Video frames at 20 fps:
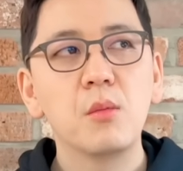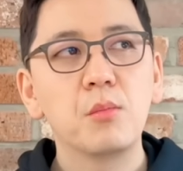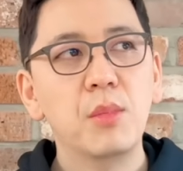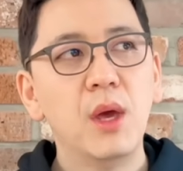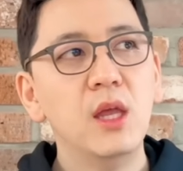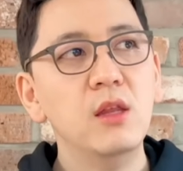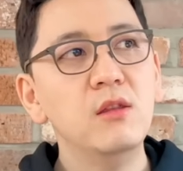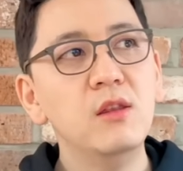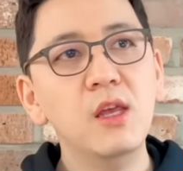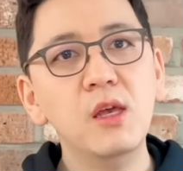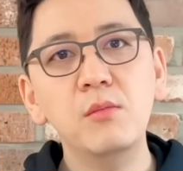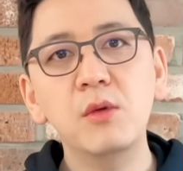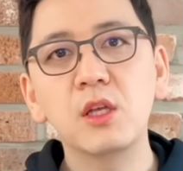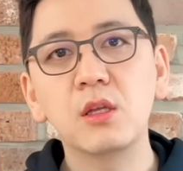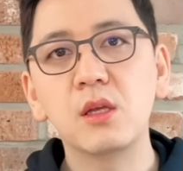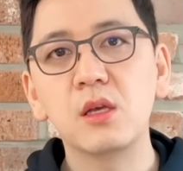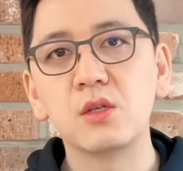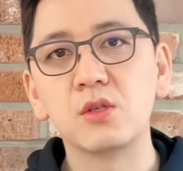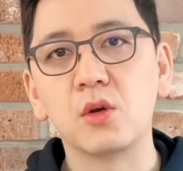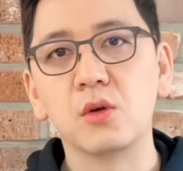
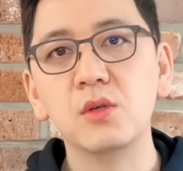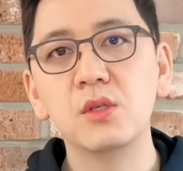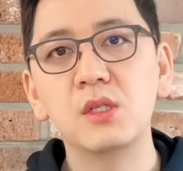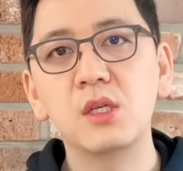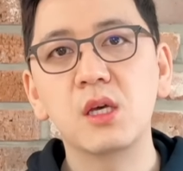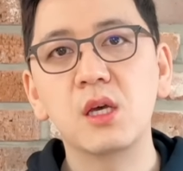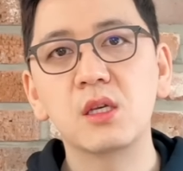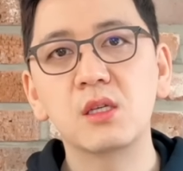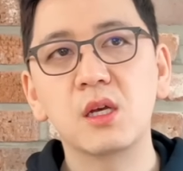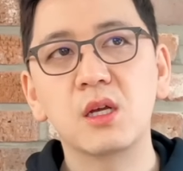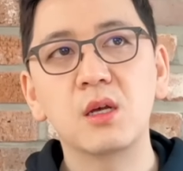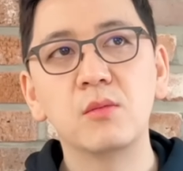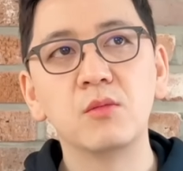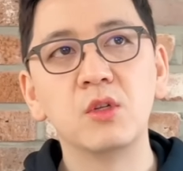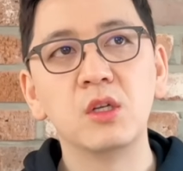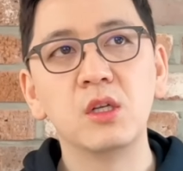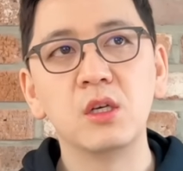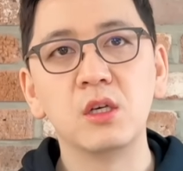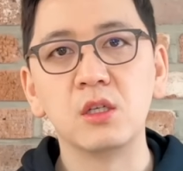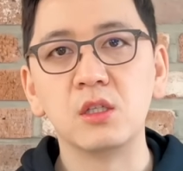팬데믹 때 전 세계
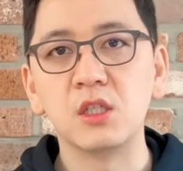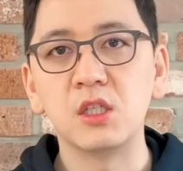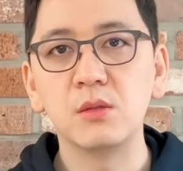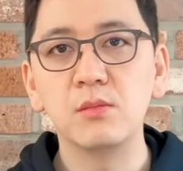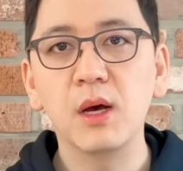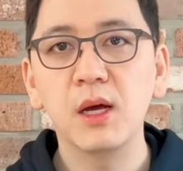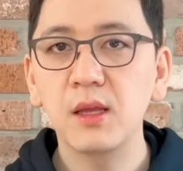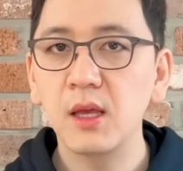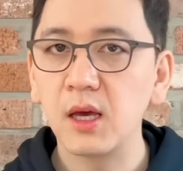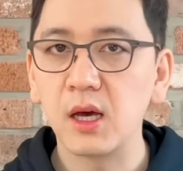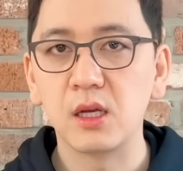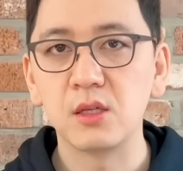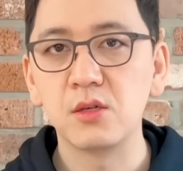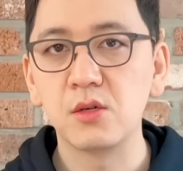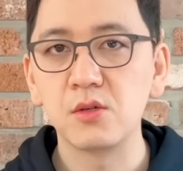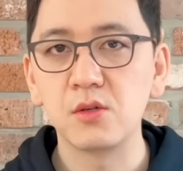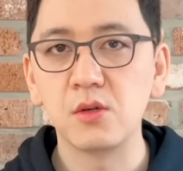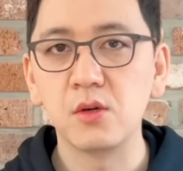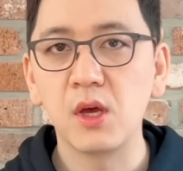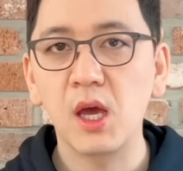사람들이 집안에
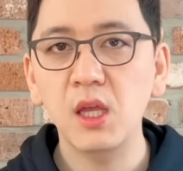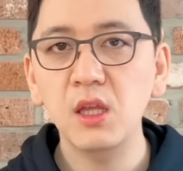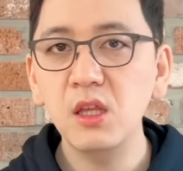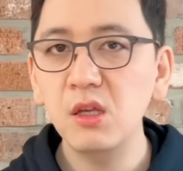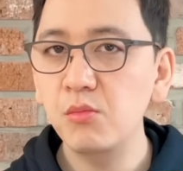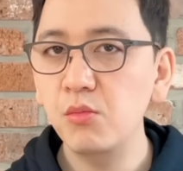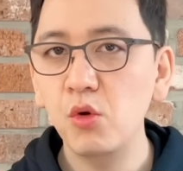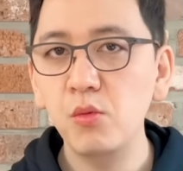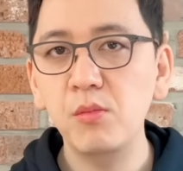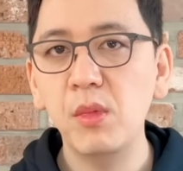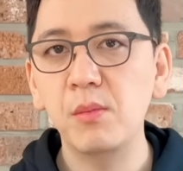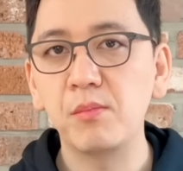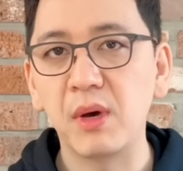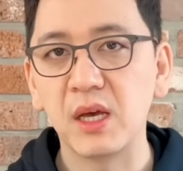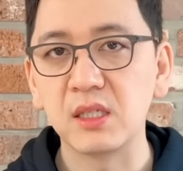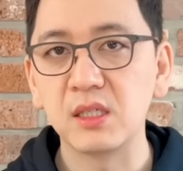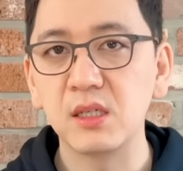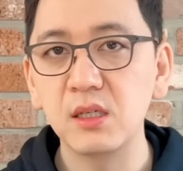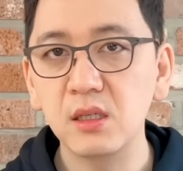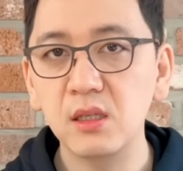갇혀서 핸드폰만
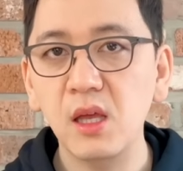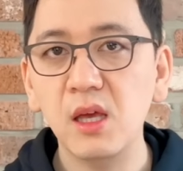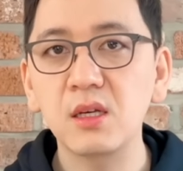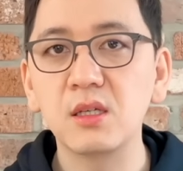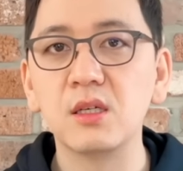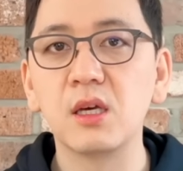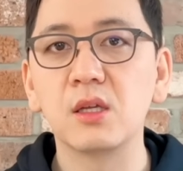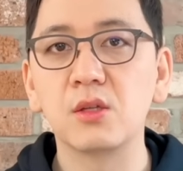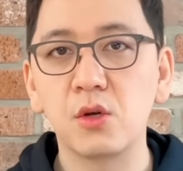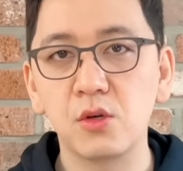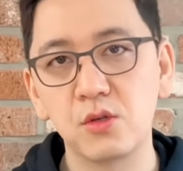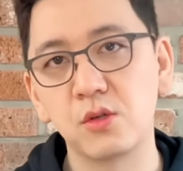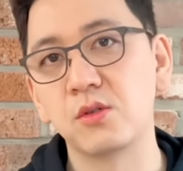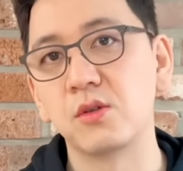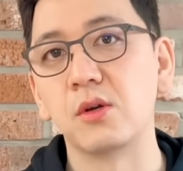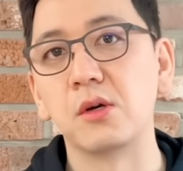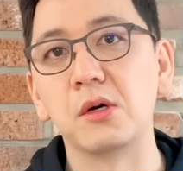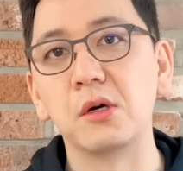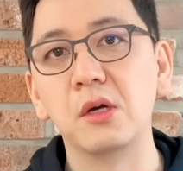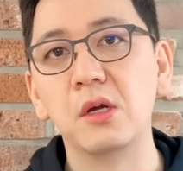봤을 때 그게
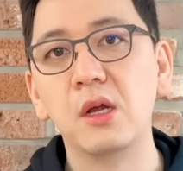터졌어요.